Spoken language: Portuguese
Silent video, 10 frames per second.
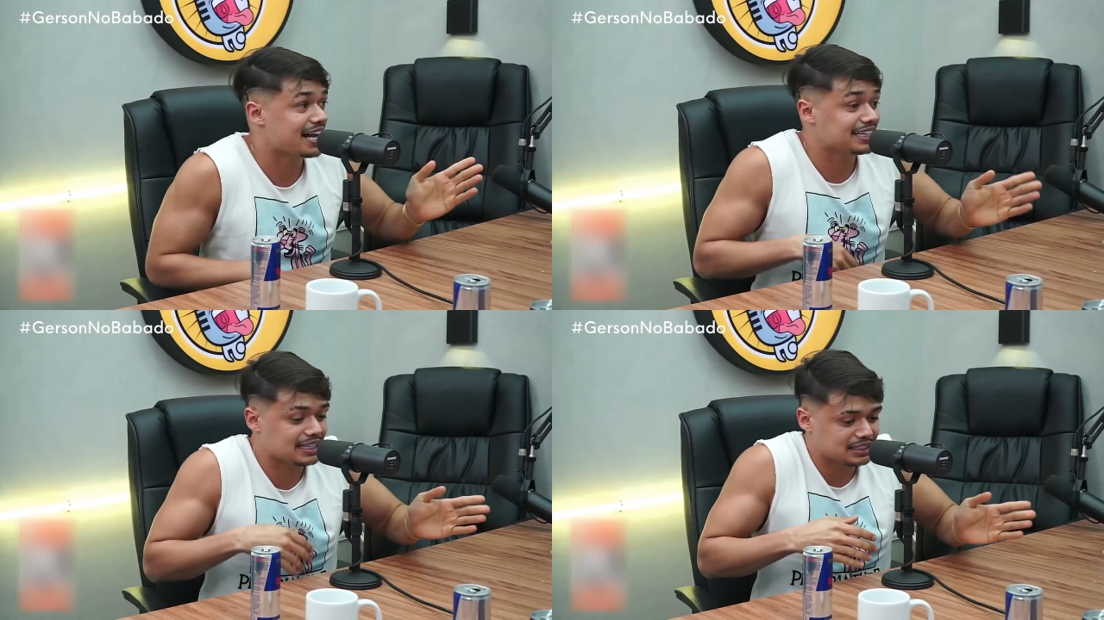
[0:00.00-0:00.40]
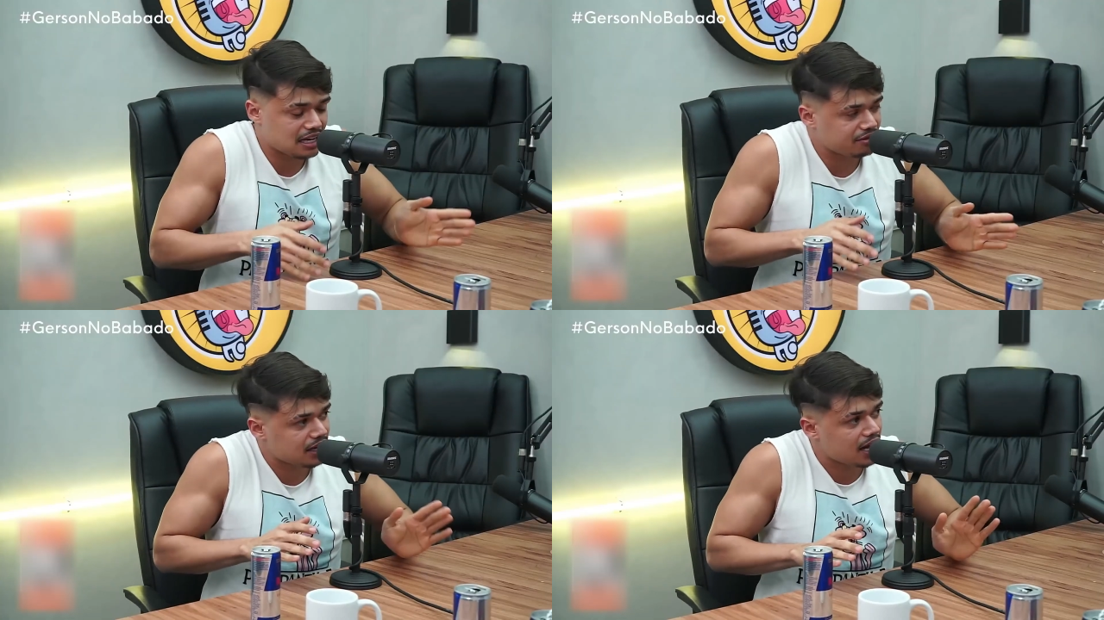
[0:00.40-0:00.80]
ainda
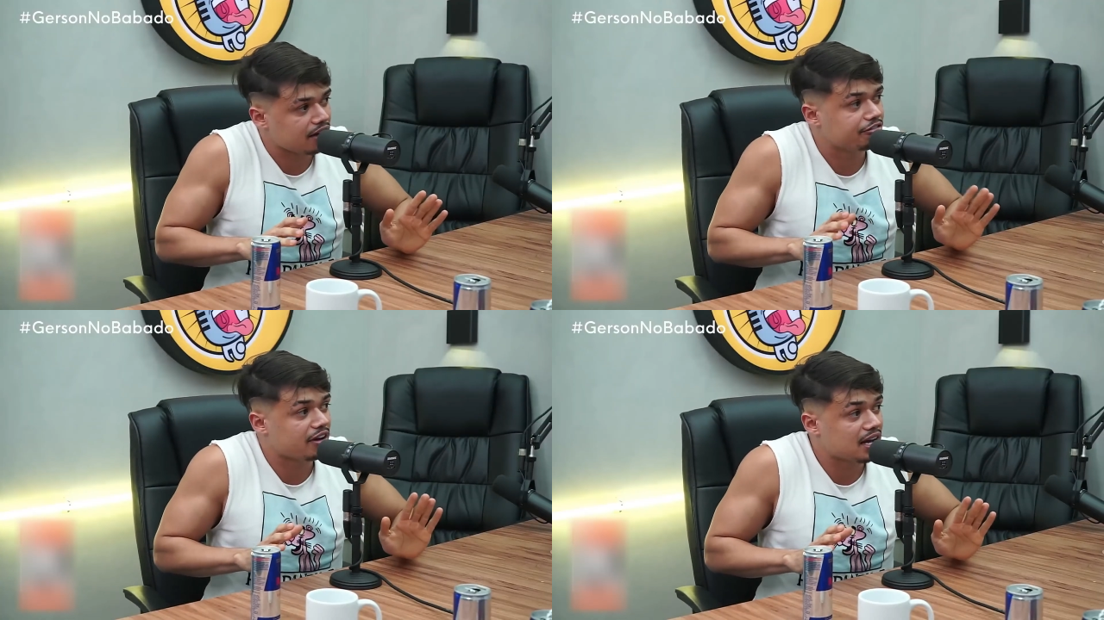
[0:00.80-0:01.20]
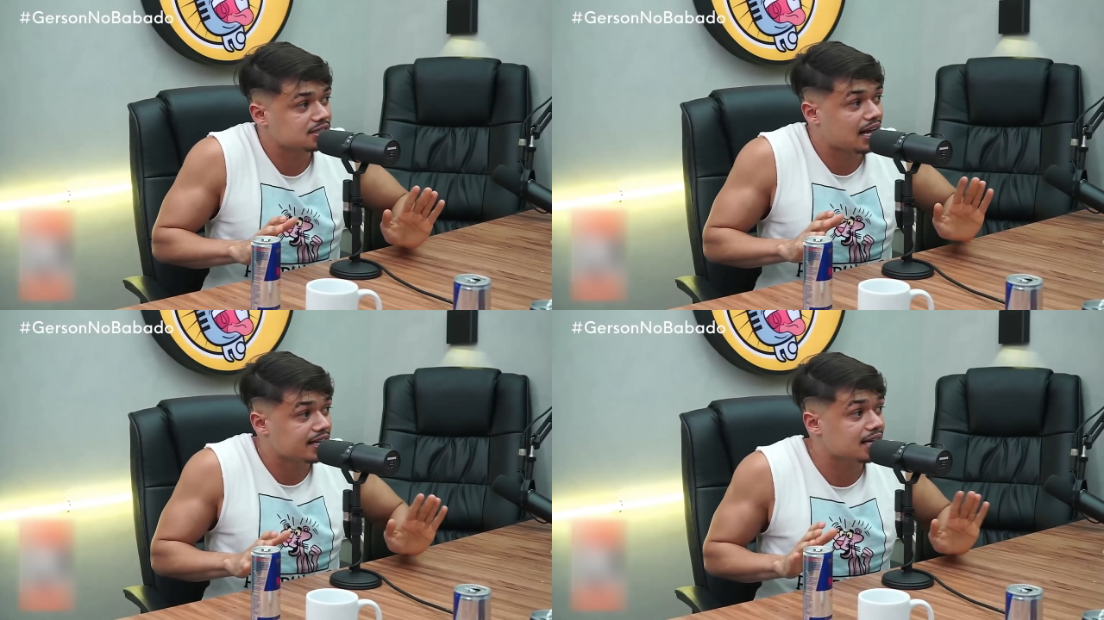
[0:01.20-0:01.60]
tava na
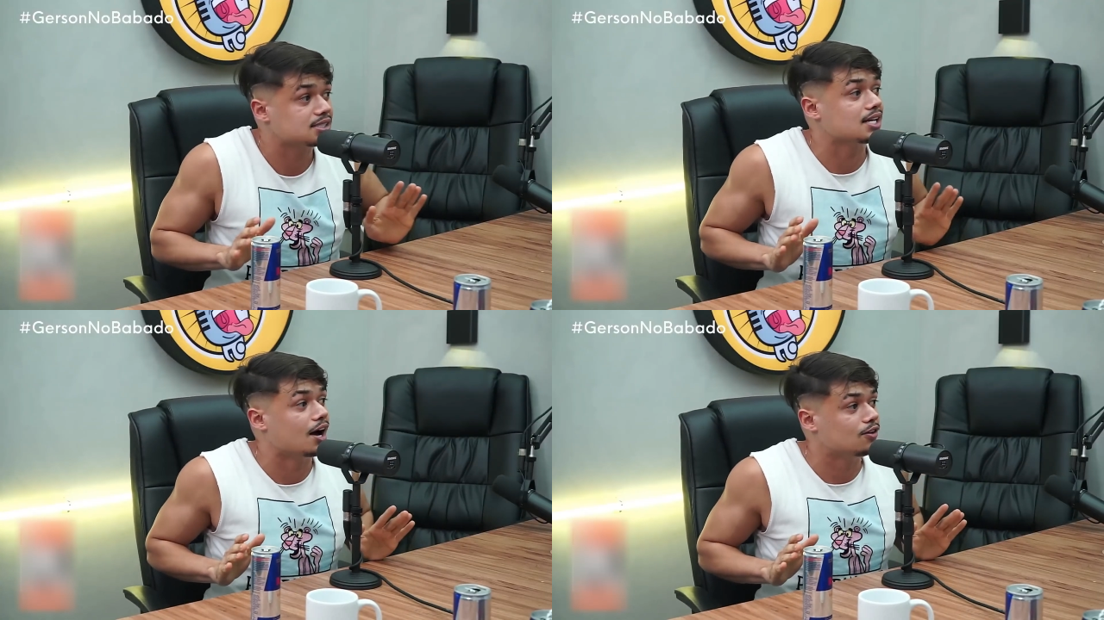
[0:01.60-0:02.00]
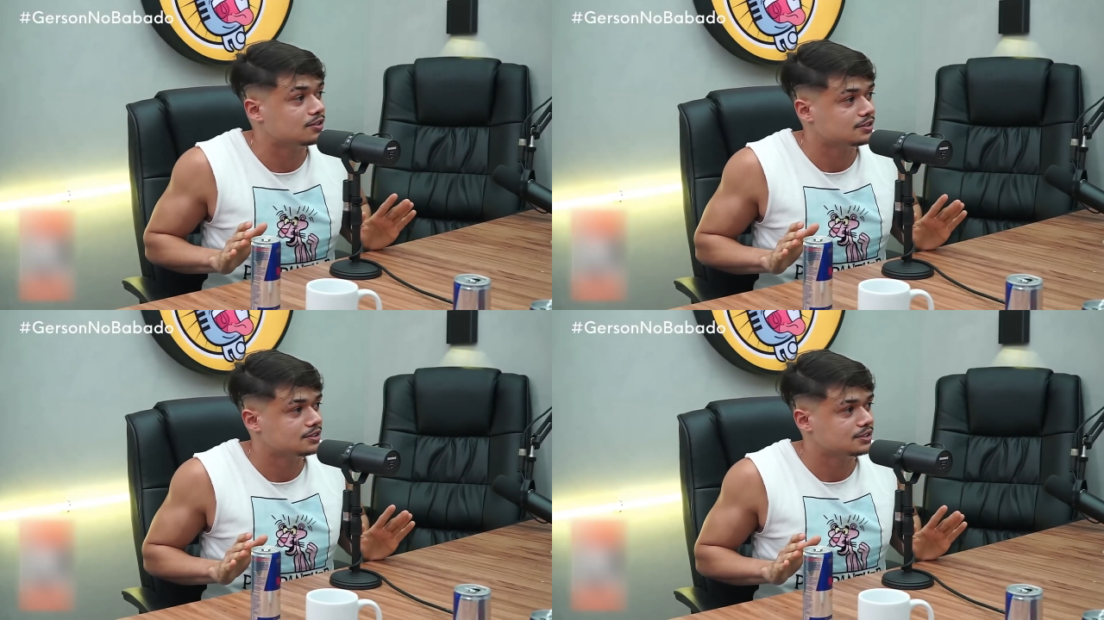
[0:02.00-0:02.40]
fase da reação.